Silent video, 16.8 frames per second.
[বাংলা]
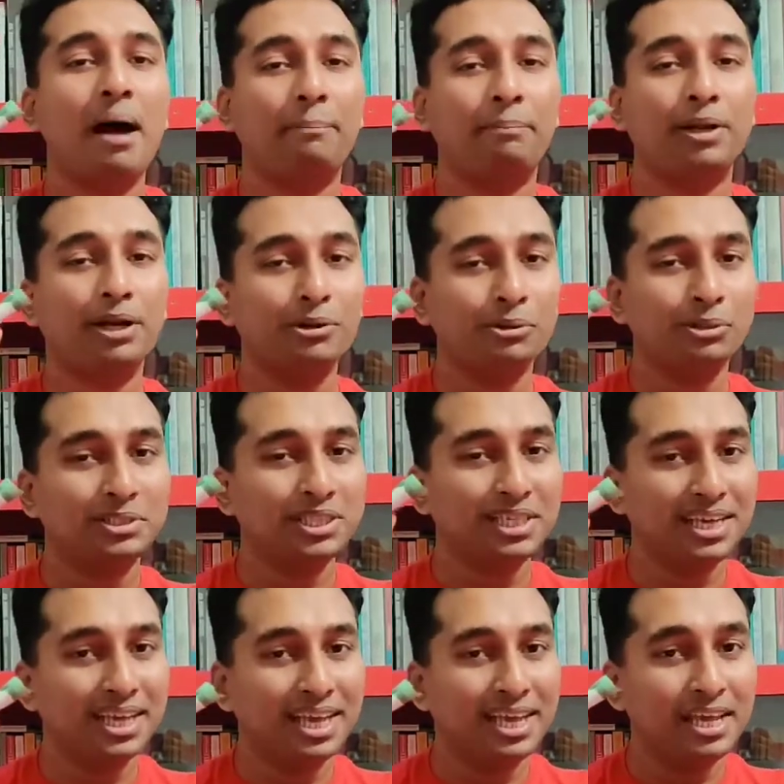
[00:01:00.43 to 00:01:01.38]
আপনারা
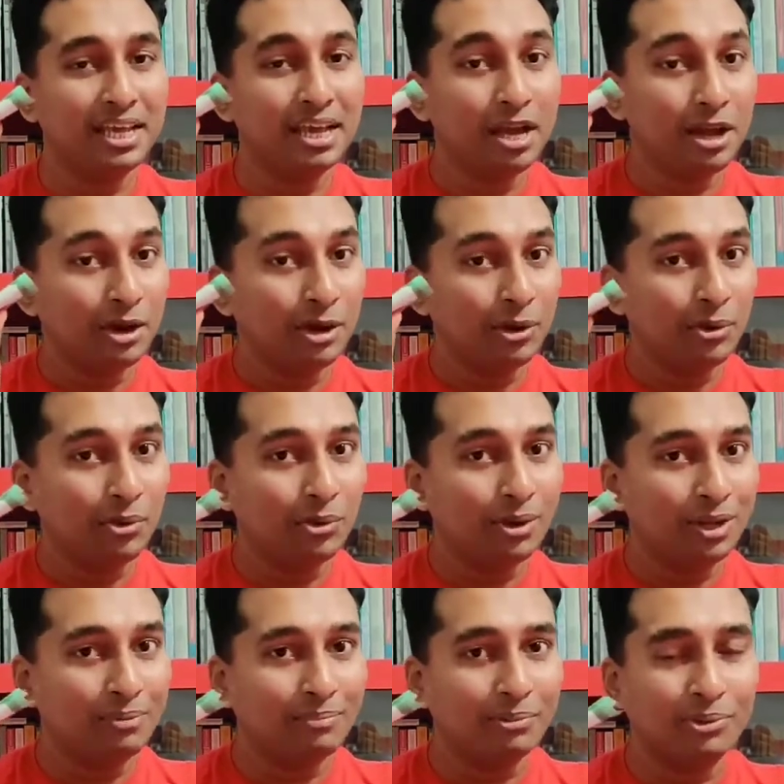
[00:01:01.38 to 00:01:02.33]
হচ্ছেন এই
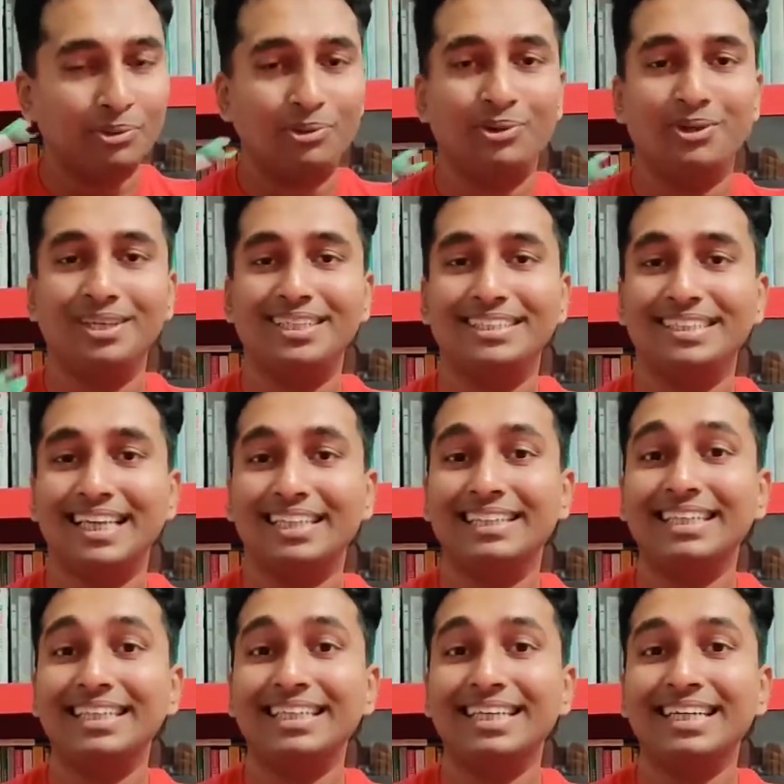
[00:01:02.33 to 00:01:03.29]
নোটের মতো
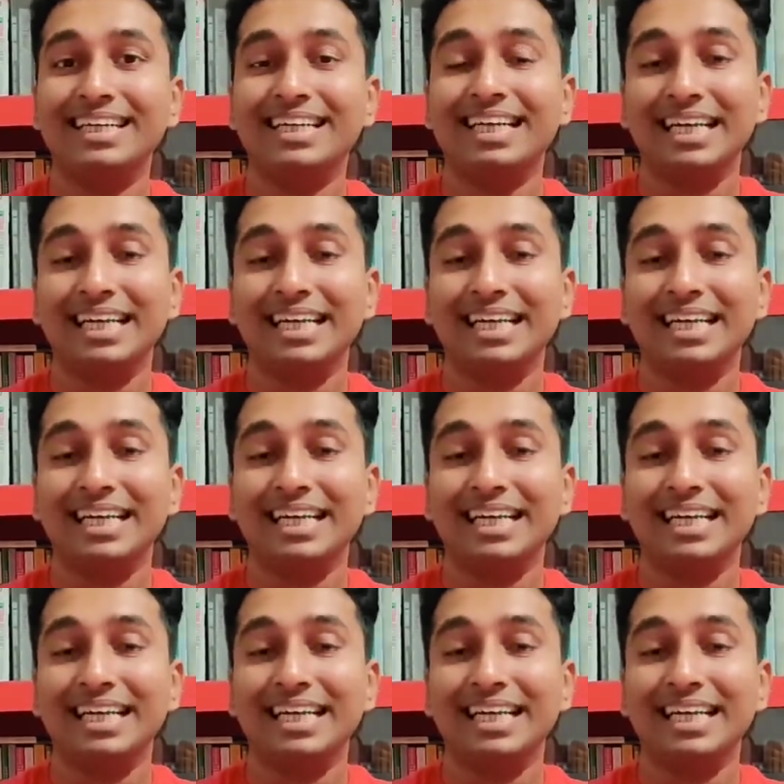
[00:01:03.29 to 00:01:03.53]
যাদের